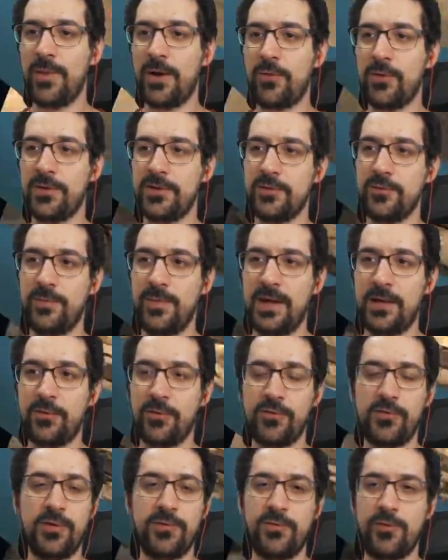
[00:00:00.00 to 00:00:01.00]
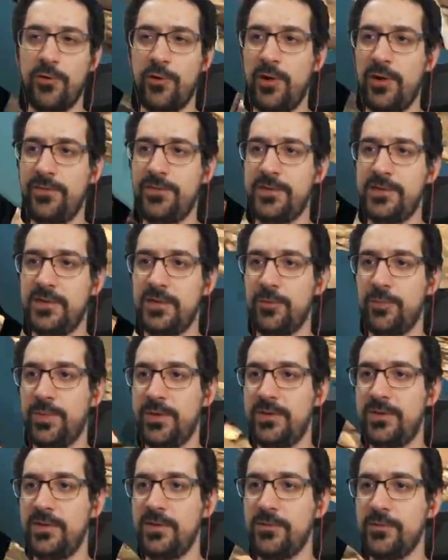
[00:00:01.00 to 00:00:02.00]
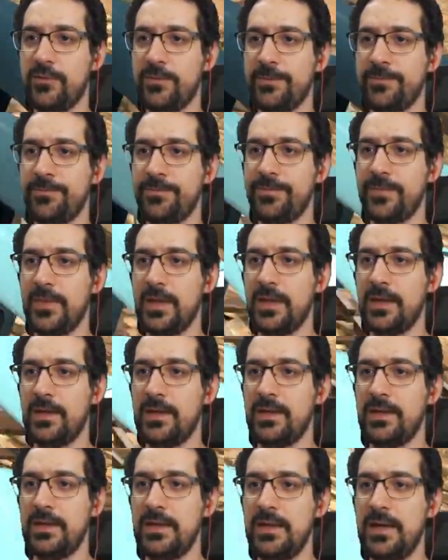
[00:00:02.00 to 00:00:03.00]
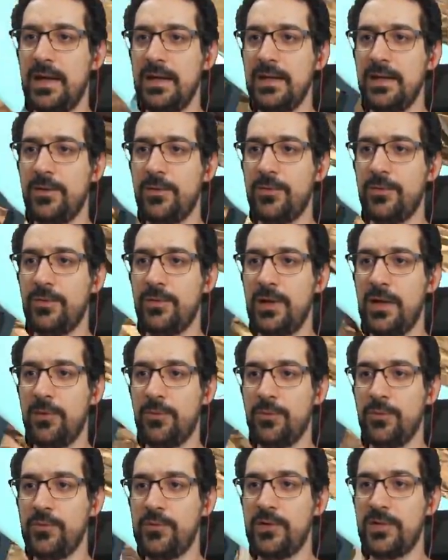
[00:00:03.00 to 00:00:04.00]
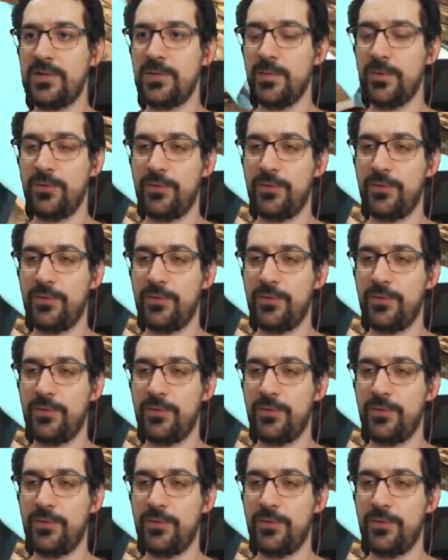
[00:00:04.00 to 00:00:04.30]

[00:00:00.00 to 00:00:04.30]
coisa no Microsoft Office que eu preciso. E aí eu, eu uso esse meu